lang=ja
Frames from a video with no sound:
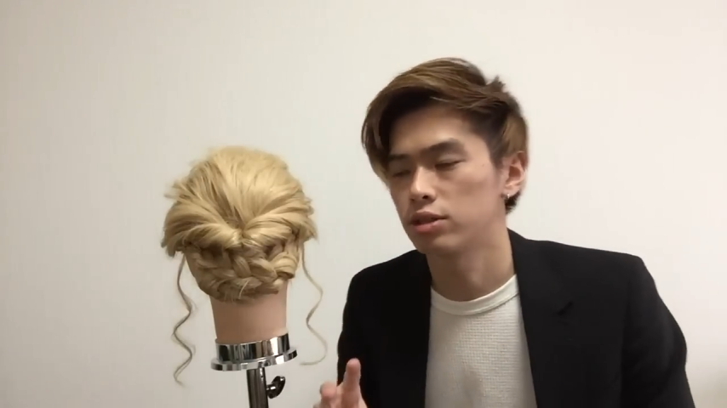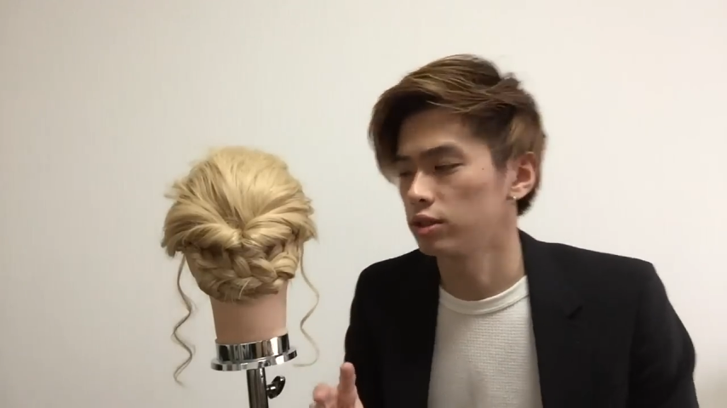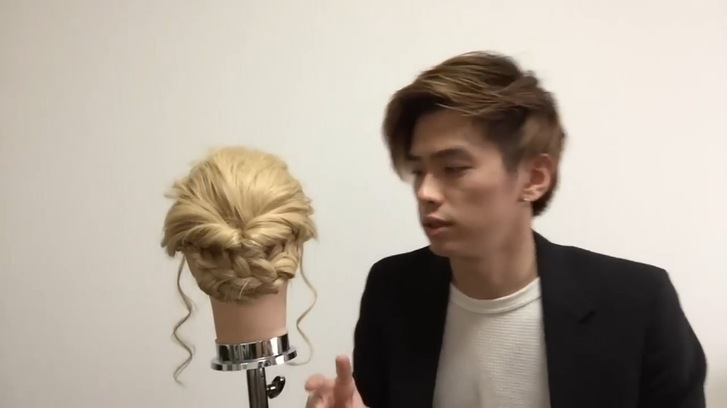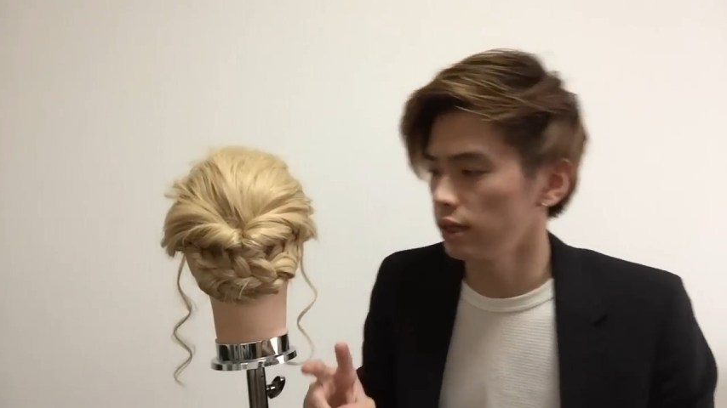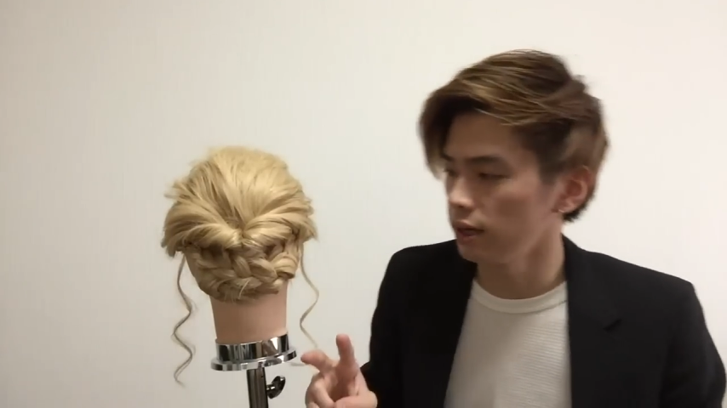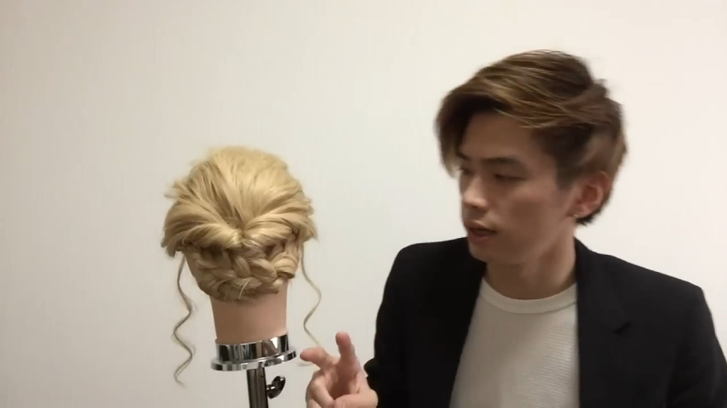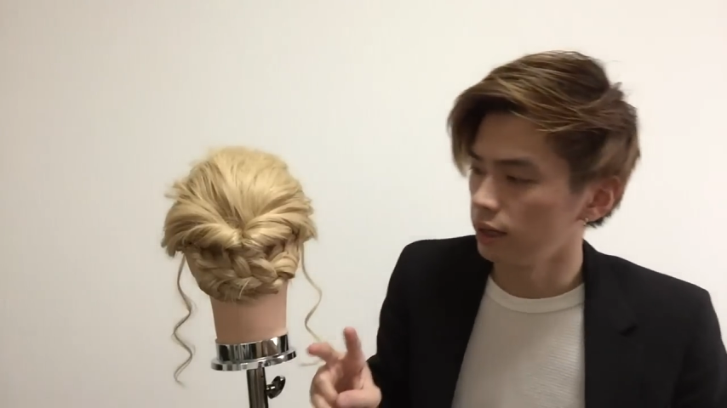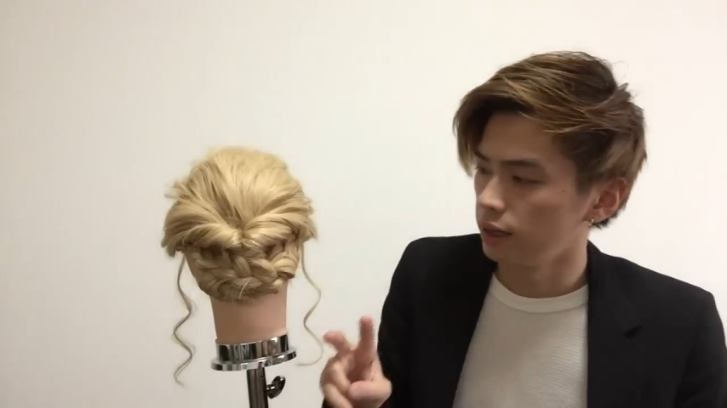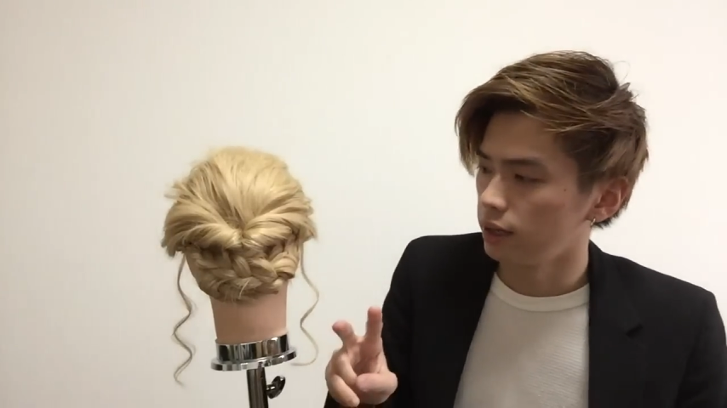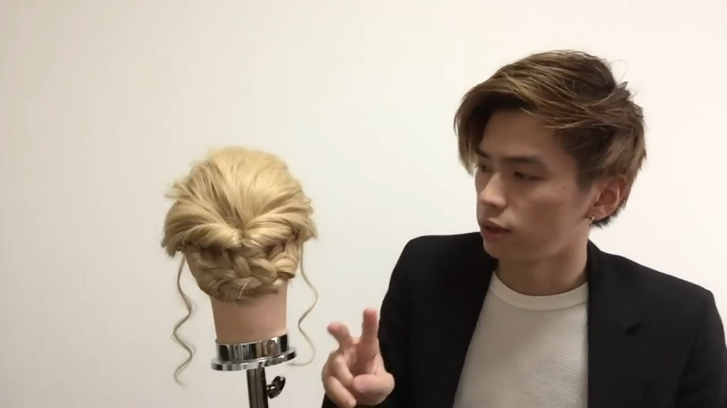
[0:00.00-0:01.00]
作って
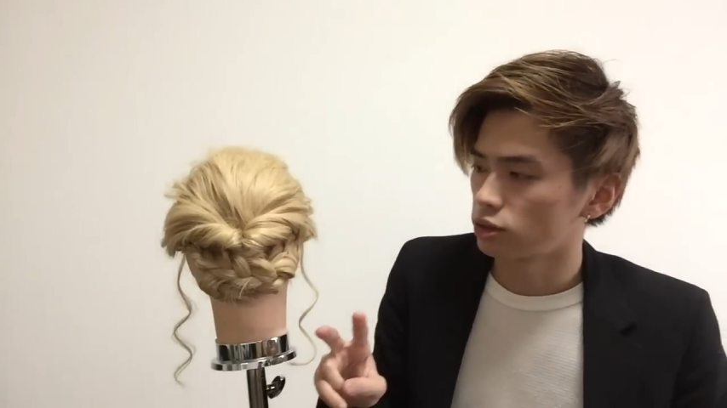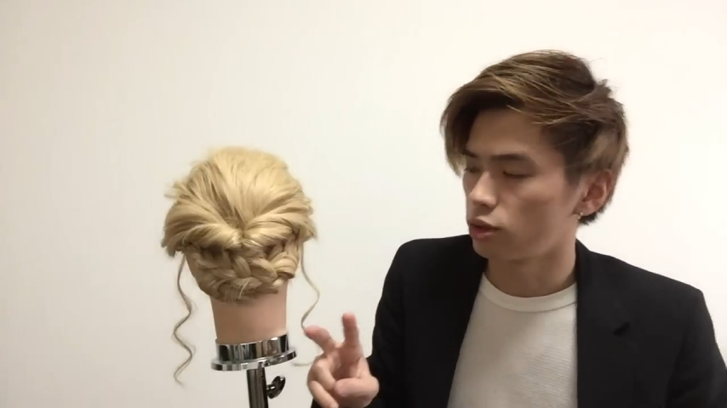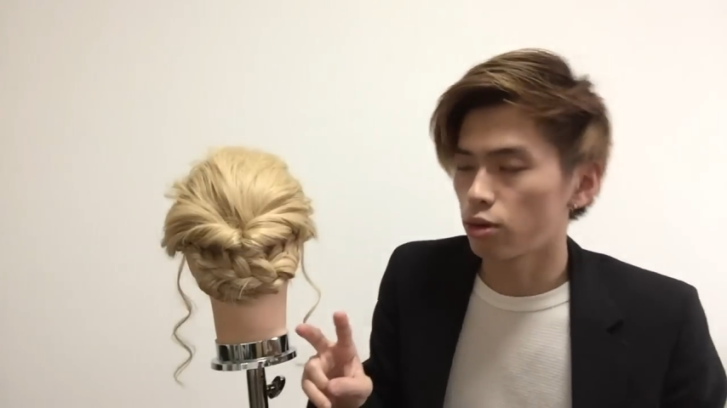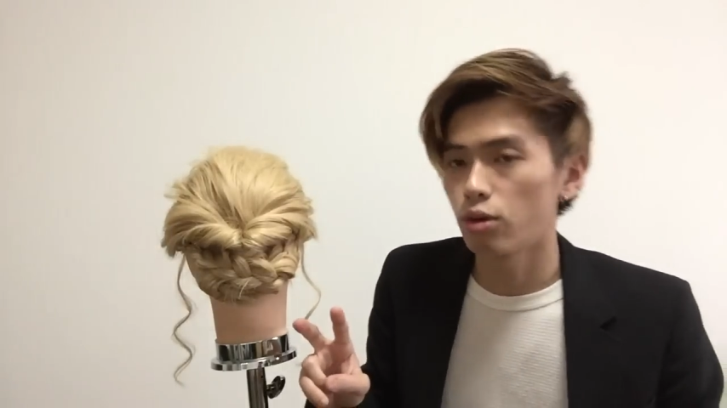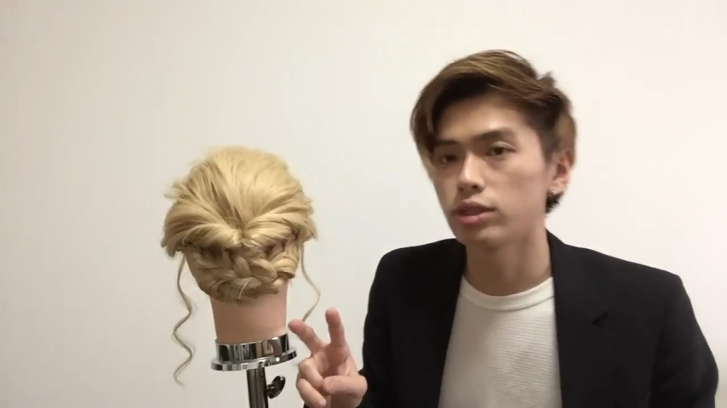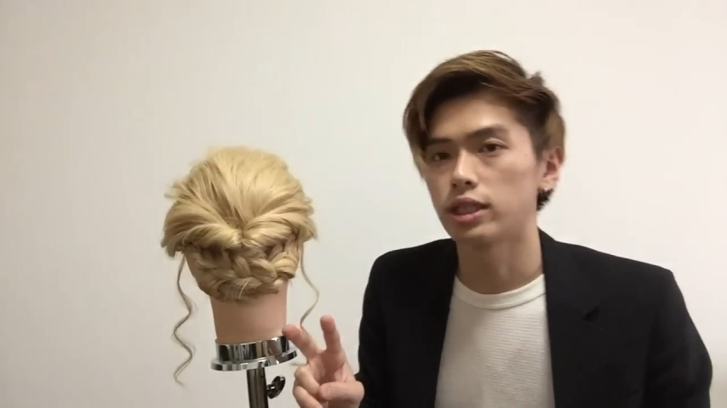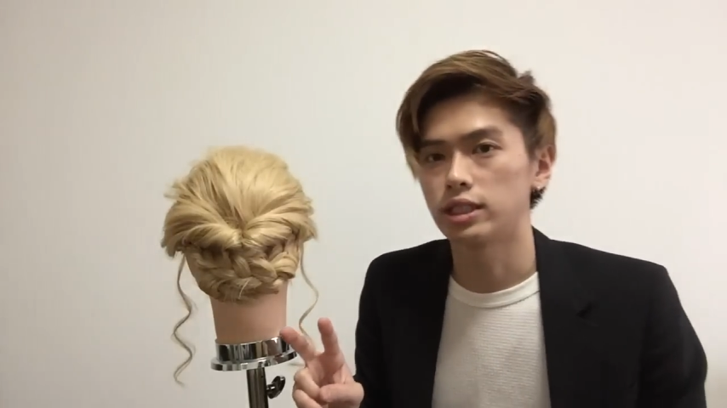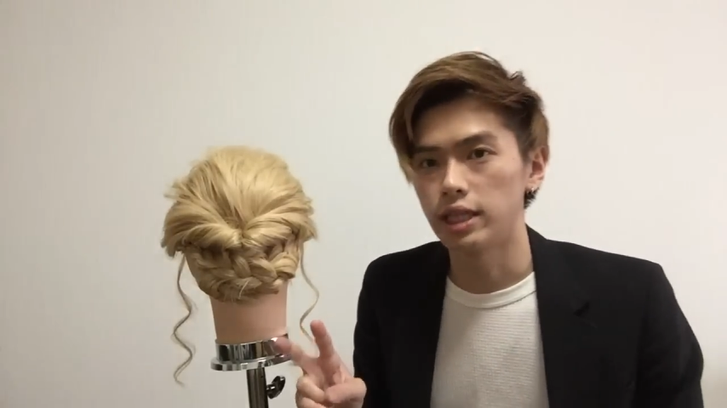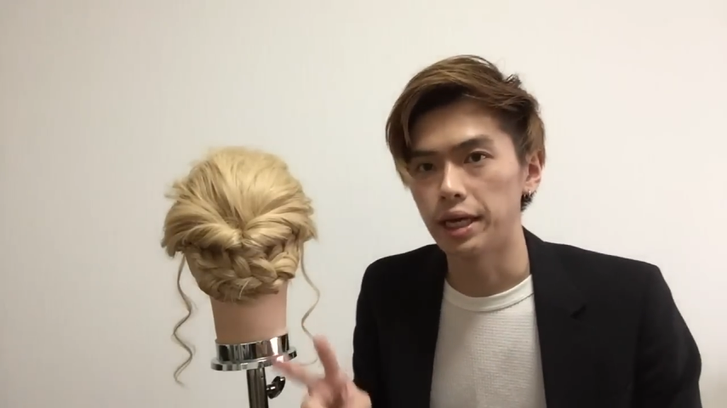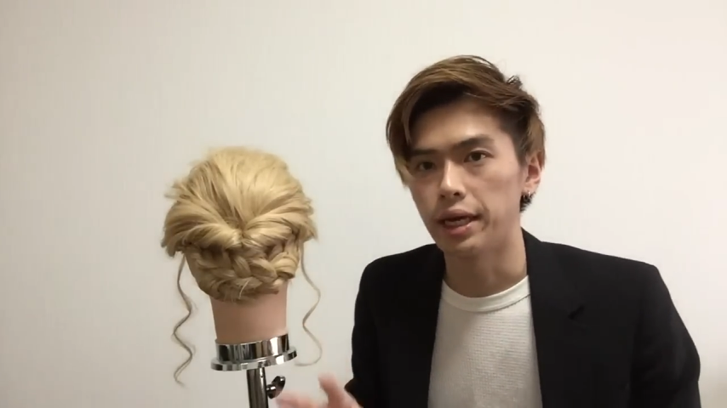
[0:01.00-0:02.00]
それを交差
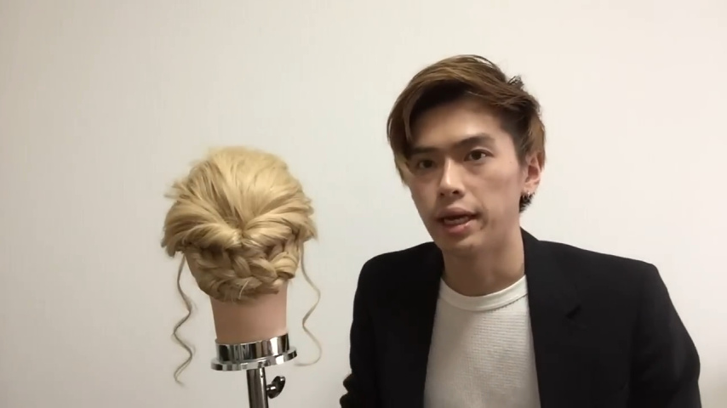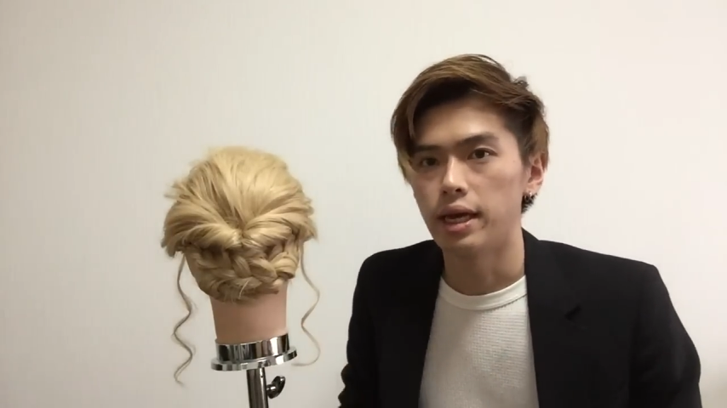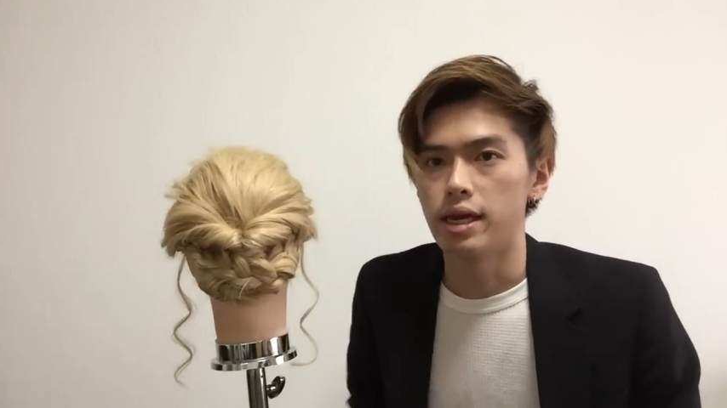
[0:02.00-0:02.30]
して、